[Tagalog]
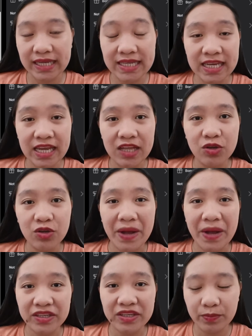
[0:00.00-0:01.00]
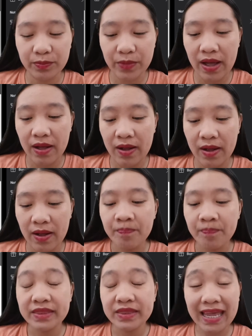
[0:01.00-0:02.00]
Kasi yan yung possible, uh, ah,
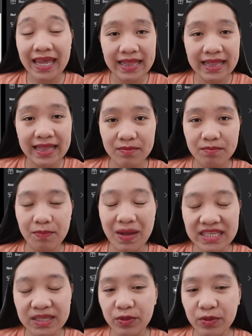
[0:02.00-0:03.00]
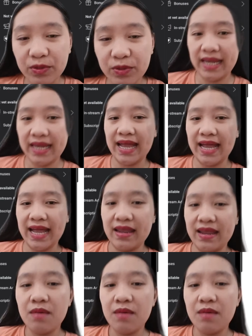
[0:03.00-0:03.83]
dahilan, possible na dahilan.